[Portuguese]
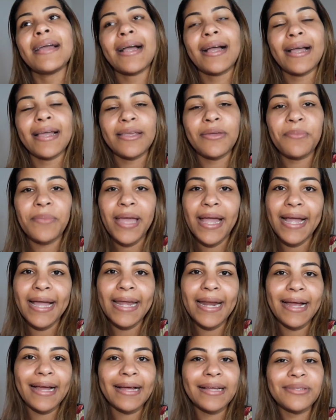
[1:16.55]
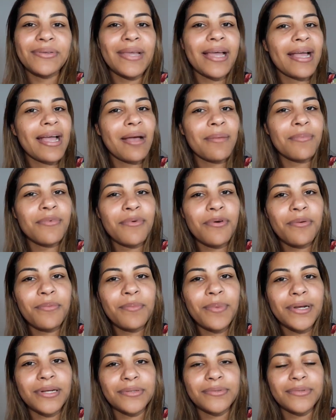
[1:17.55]
aí eu me agrado e acabo
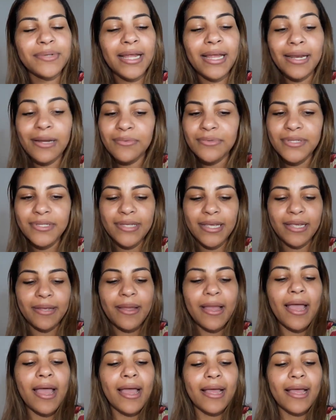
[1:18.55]
comprando, né? Não sei.